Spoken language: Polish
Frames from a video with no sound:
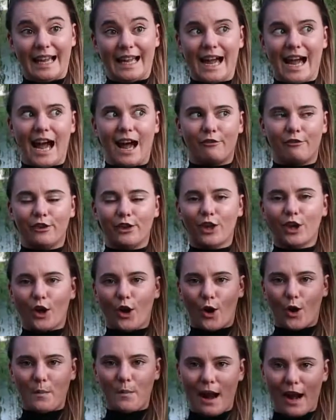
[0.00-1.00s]
taka
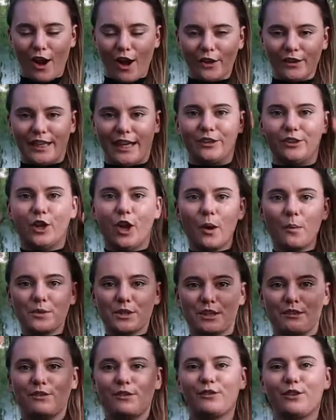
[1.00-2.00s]
wykrochmalona,
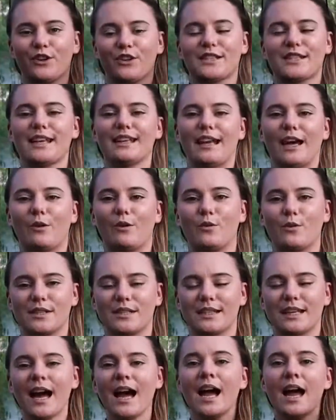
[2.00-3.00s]
dobrze wywiązana
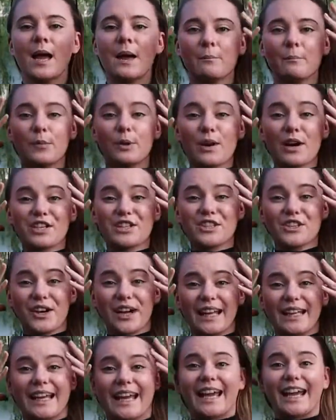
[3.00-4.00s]
chusta była
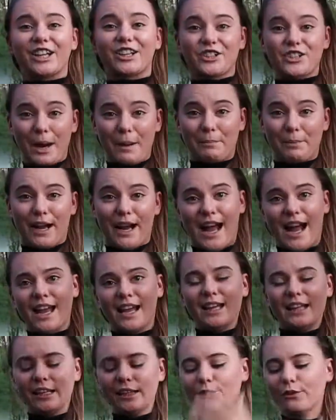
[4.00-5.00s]
ściągana jak czapka
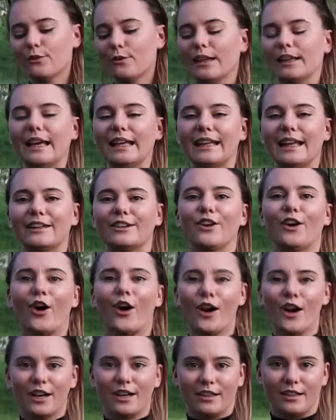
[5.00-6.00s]
i wkładana do
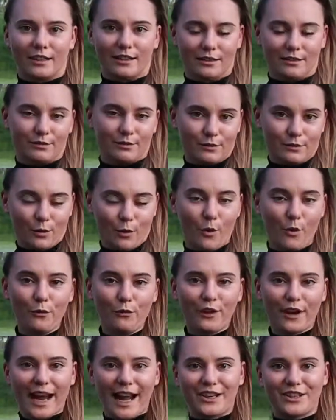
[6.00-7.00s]
y,
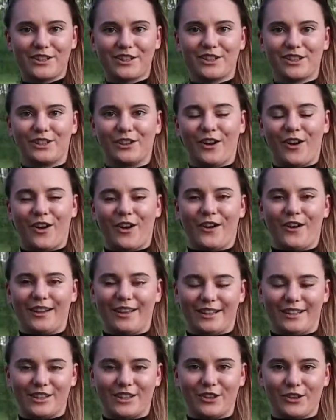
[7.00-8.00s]
kufra czy do,
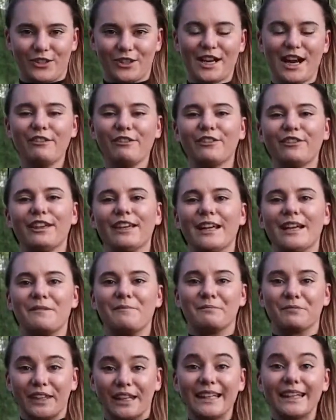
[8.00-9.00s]
y, czy do szafy
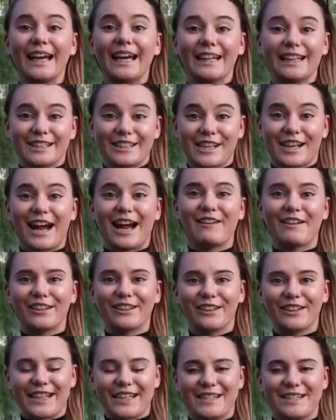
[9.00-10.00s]
i tak czekała
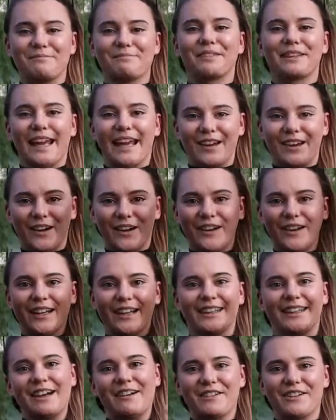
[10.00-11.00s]
do następnego
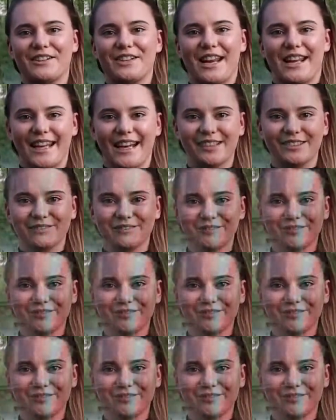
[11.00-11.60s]
nałożenia.